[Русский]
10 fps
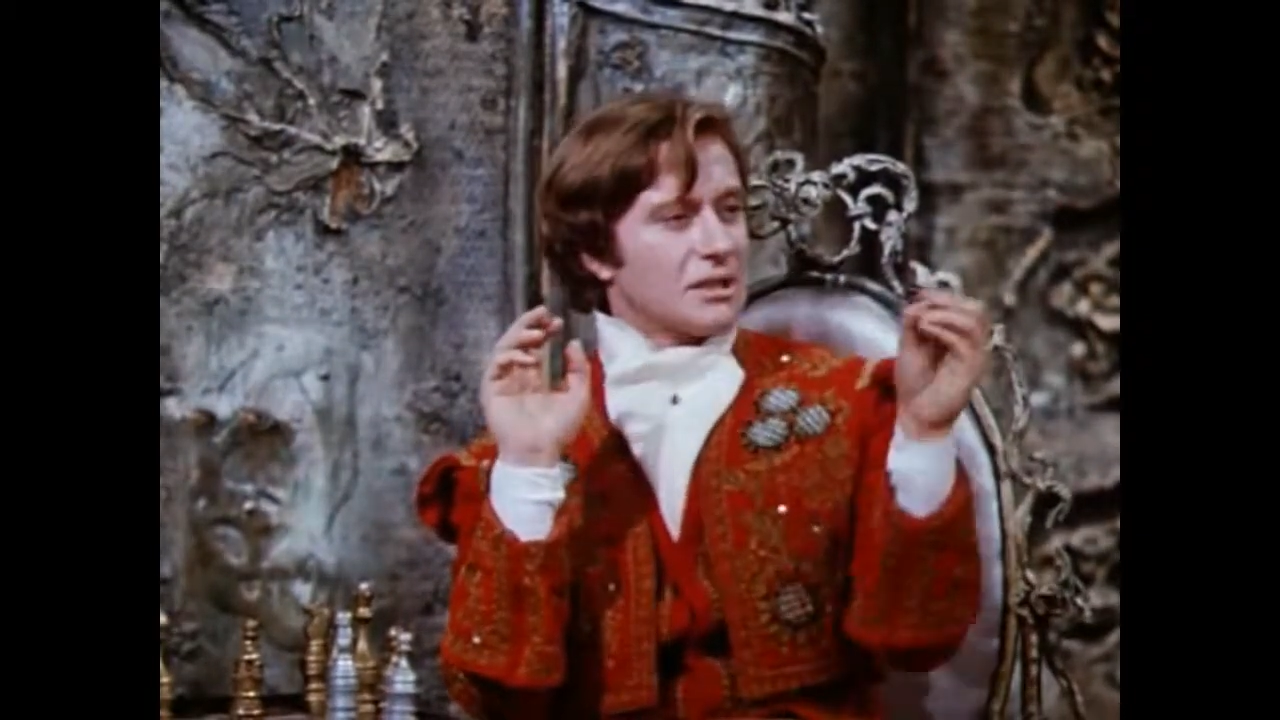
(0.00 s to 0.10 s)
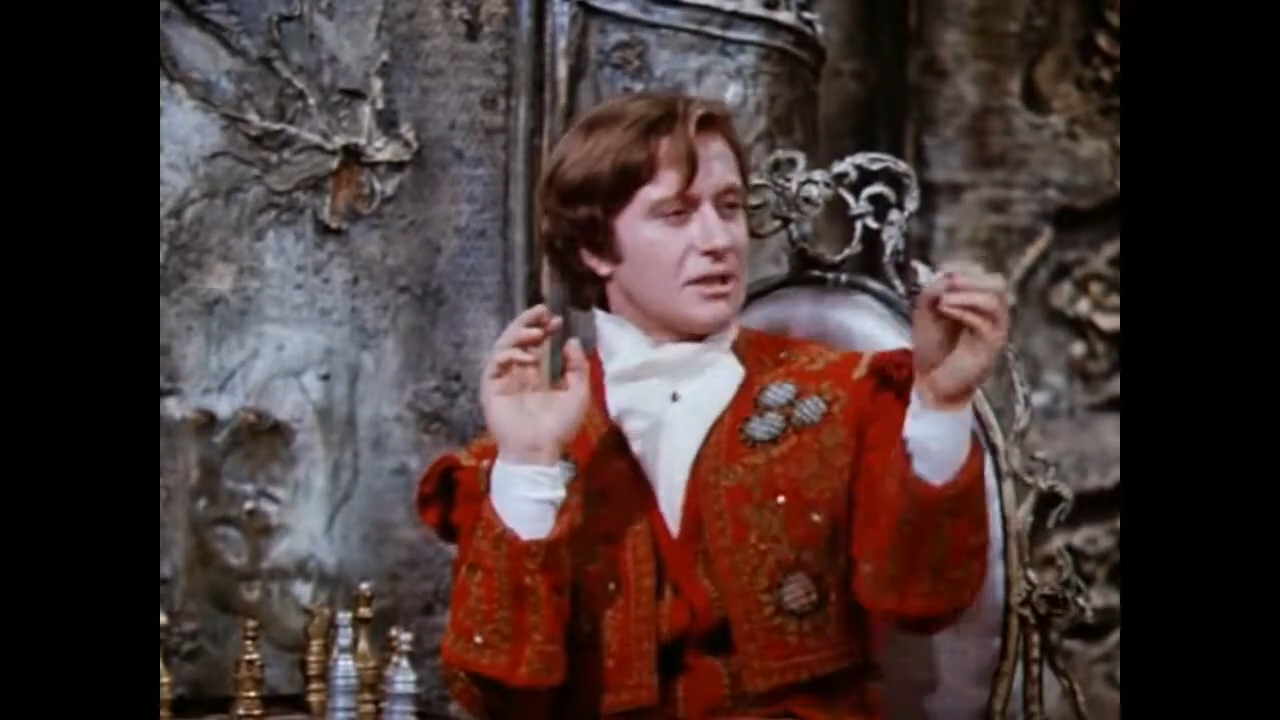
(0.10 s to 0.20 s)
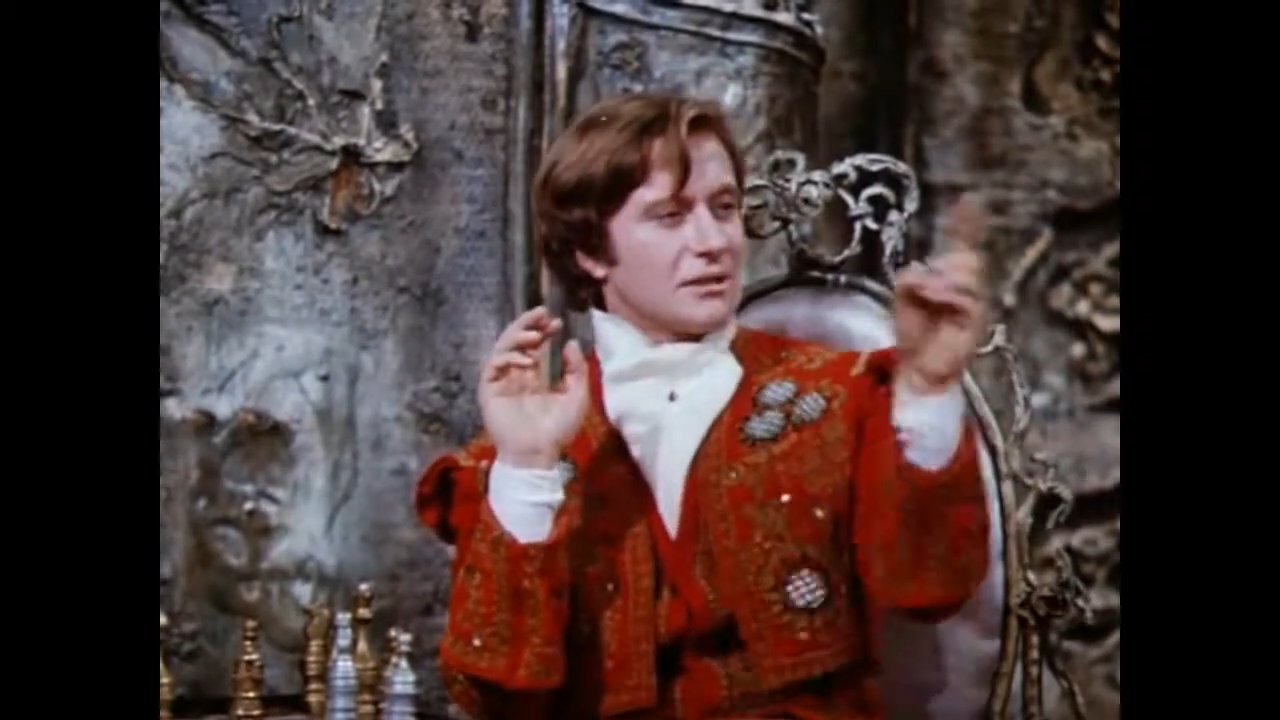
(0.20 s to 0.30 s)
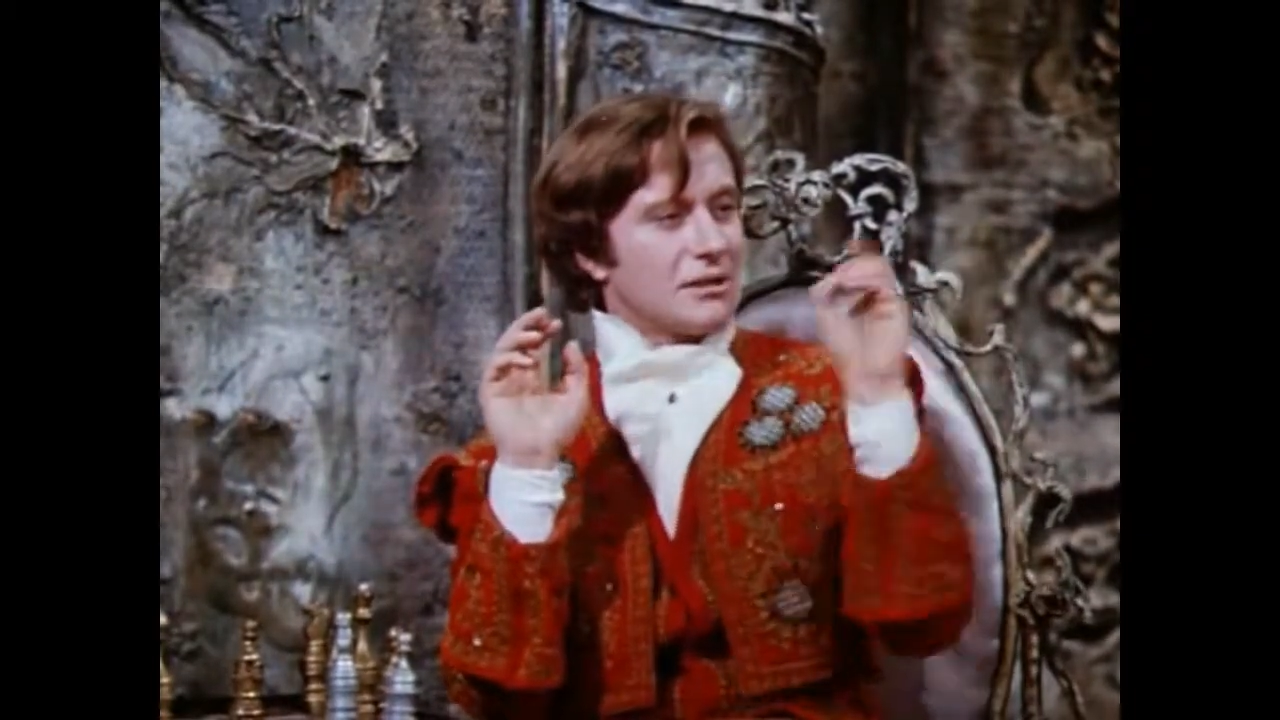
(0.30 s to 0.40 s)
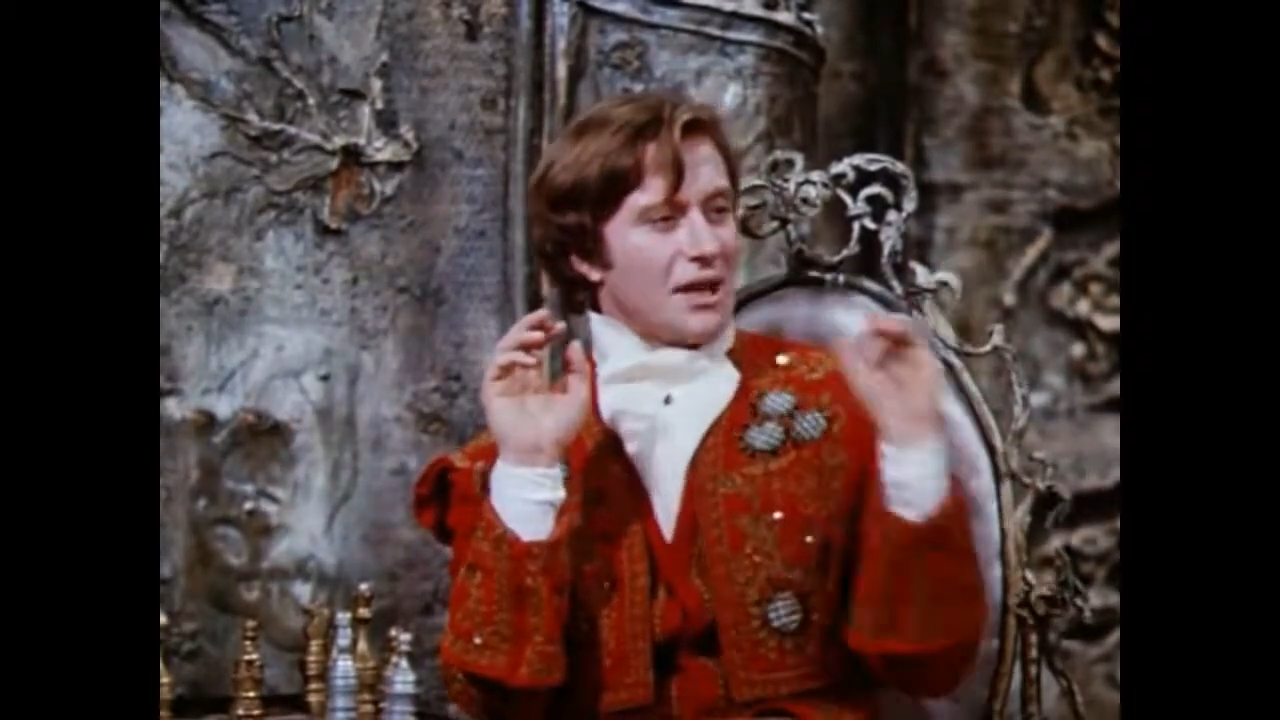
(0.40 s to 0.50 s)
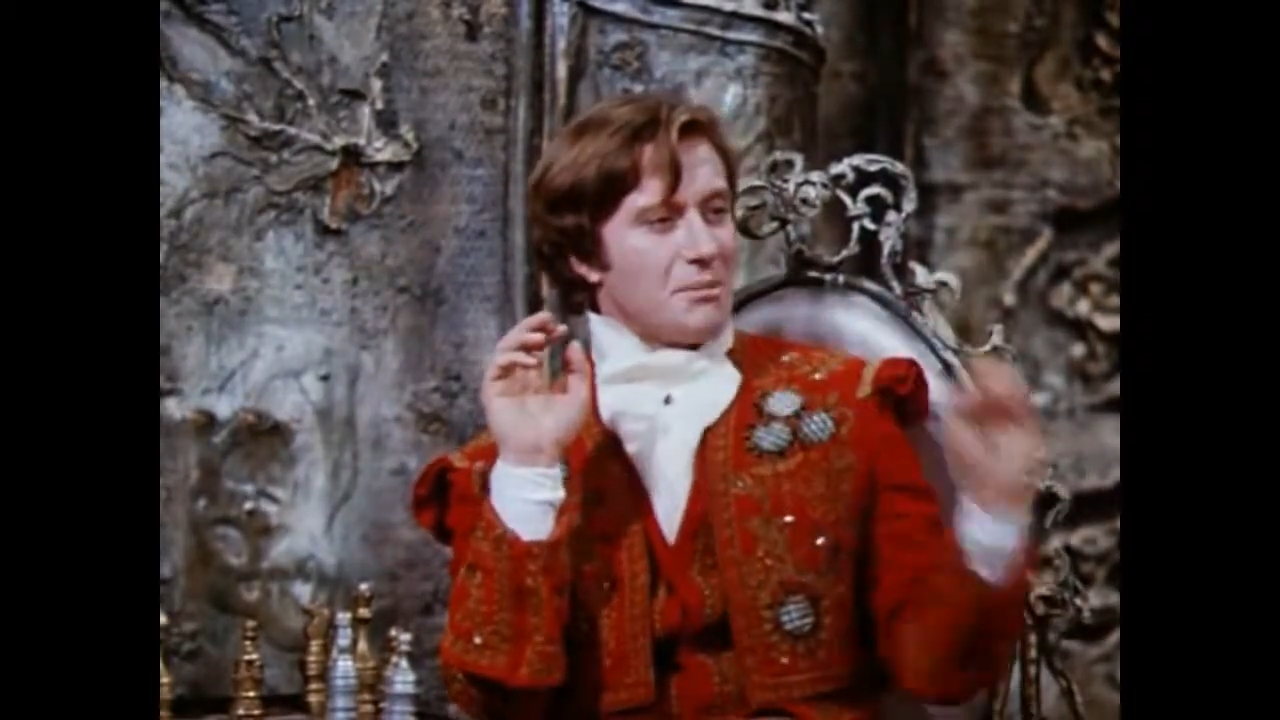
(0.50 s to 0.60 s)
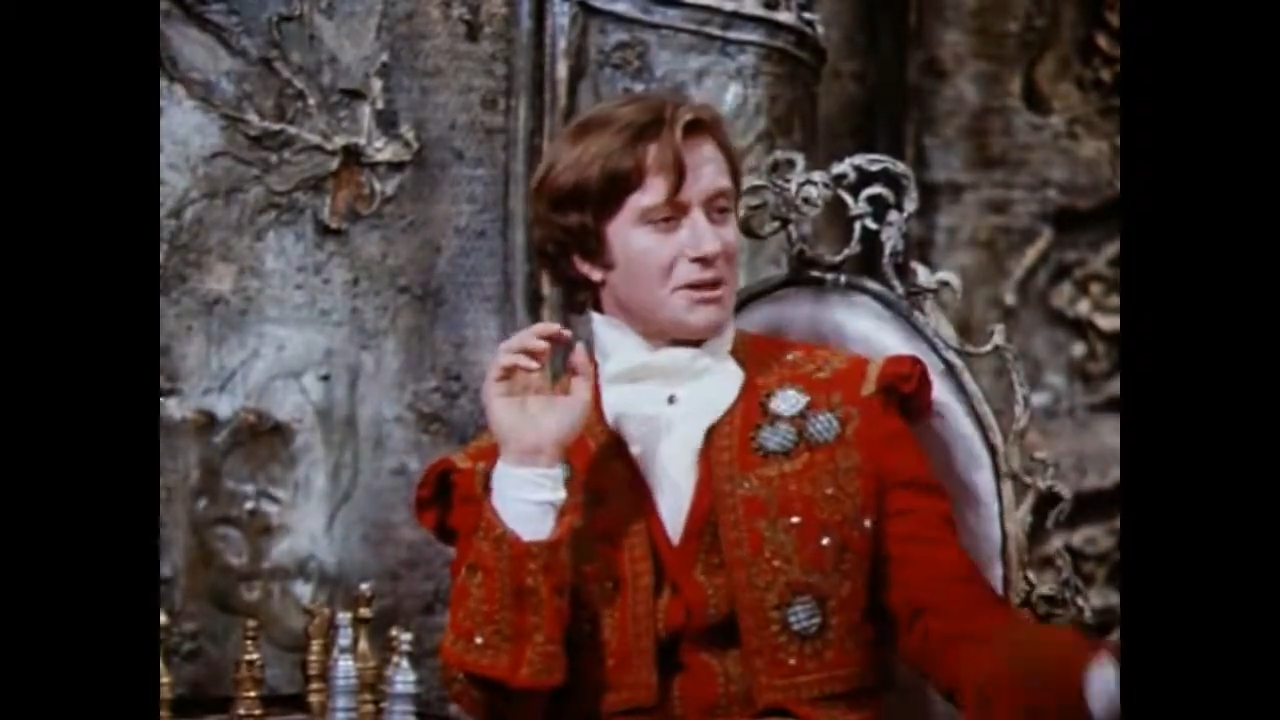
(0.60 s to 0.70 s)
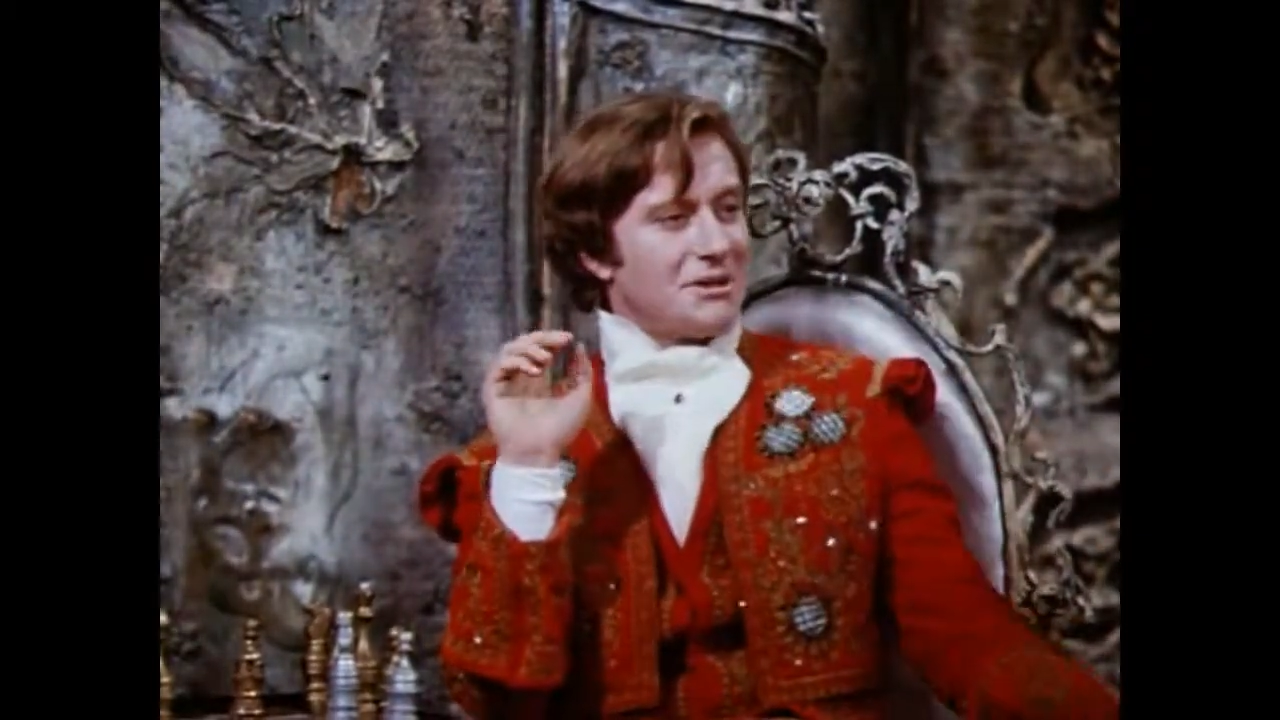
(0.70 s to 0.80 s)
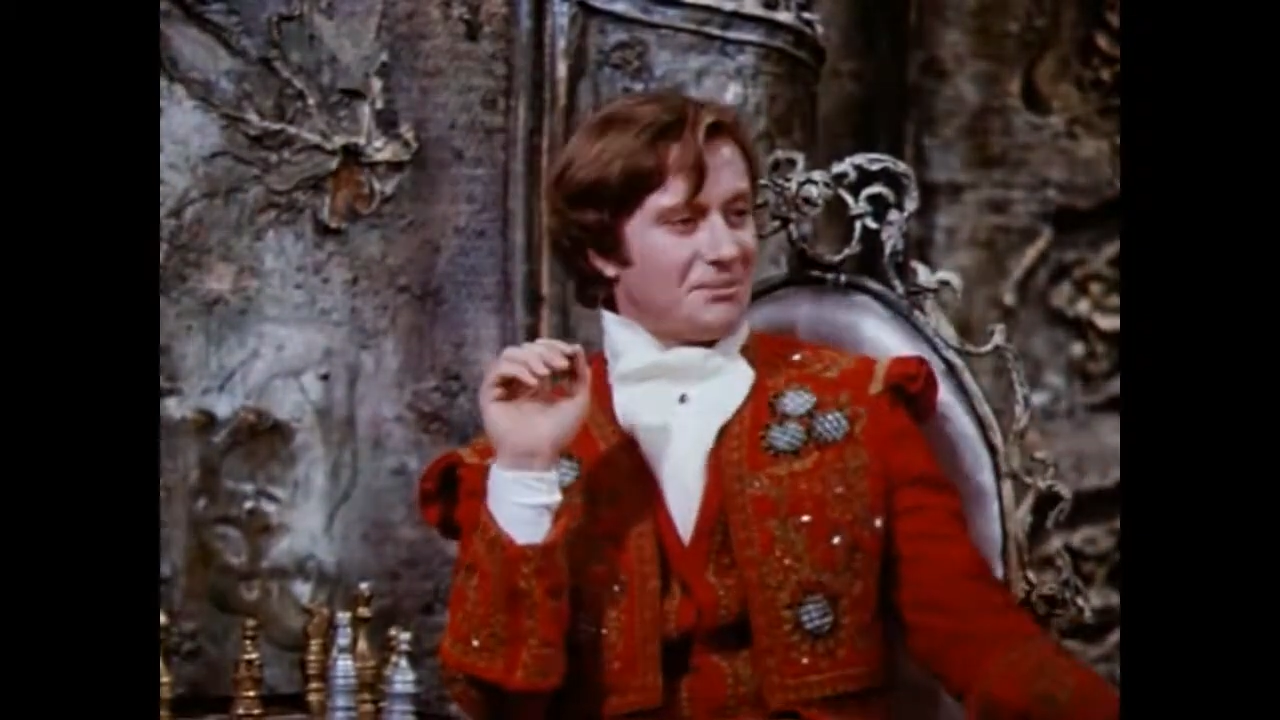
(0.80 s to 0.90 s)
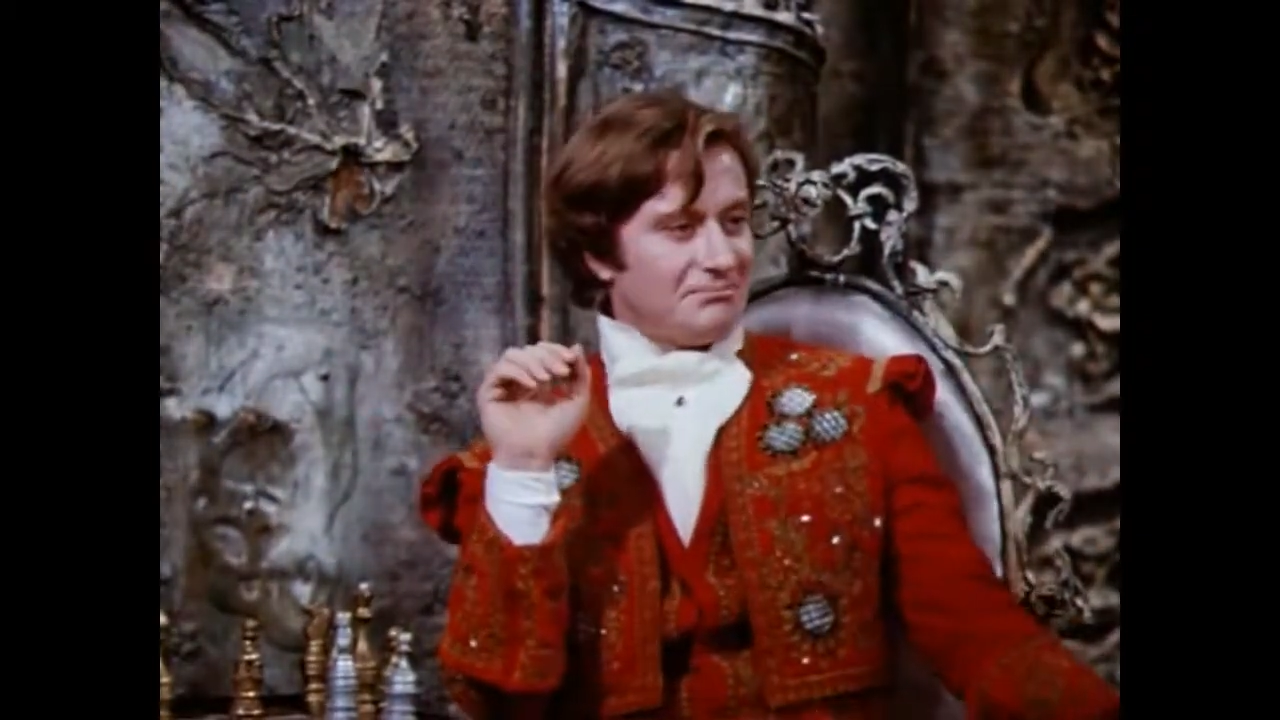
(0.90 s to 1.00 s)
God damn
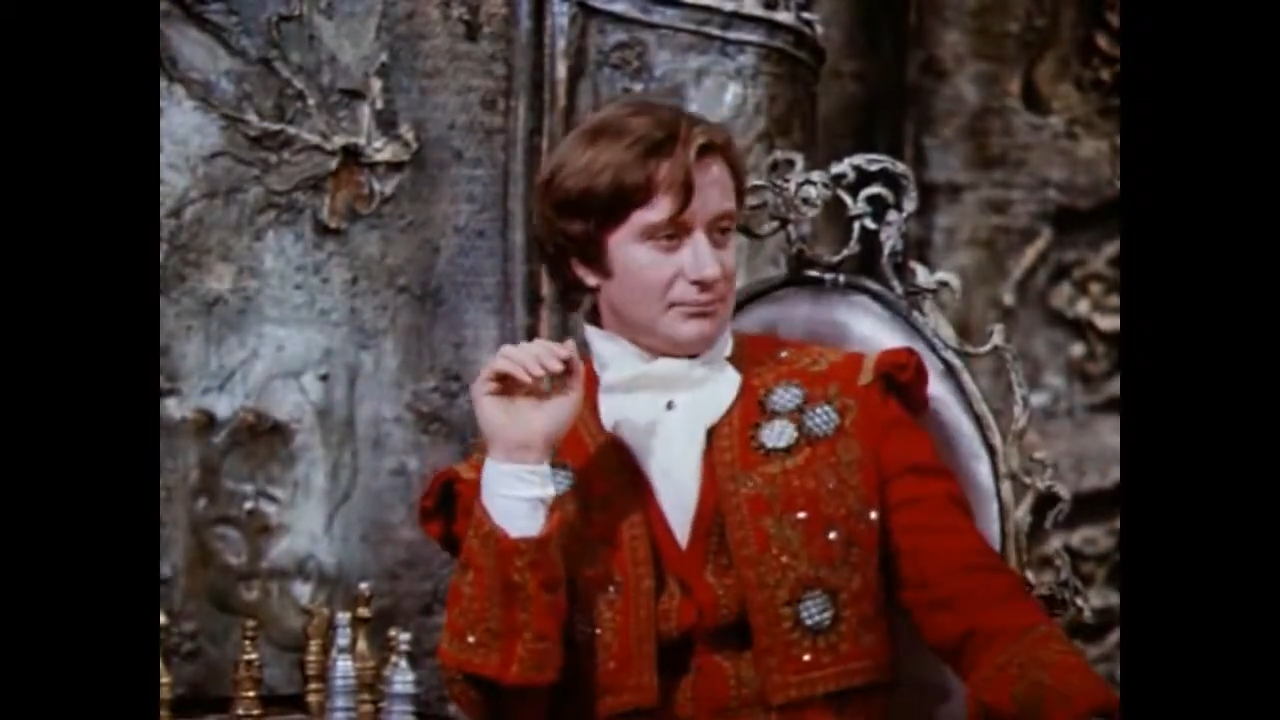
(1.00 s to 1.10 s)
it